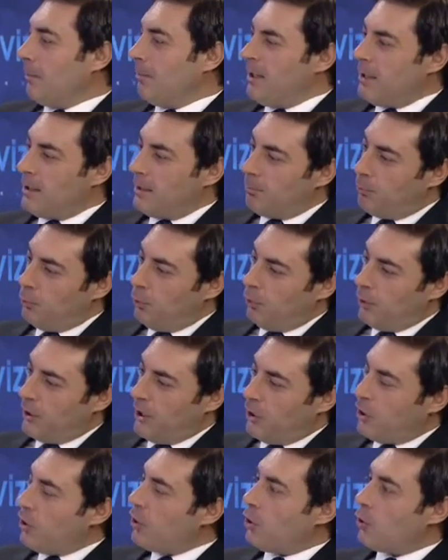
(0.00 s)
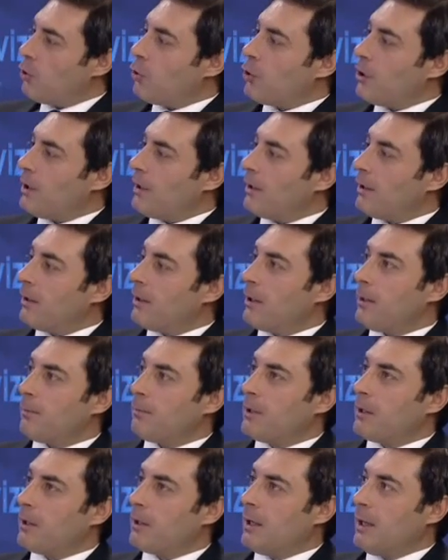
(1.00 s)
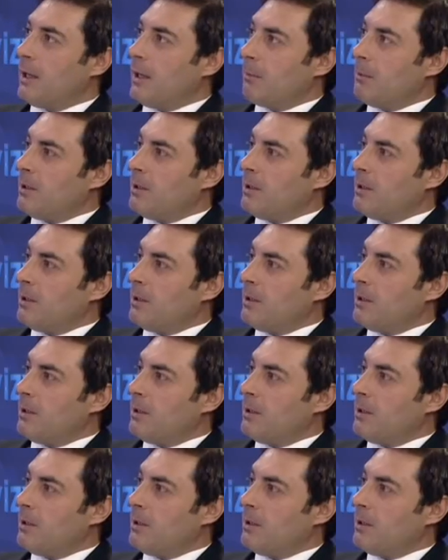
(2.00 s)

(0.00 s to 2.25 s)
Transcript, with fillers: Biz bu geçişi şu şekilde yaptık.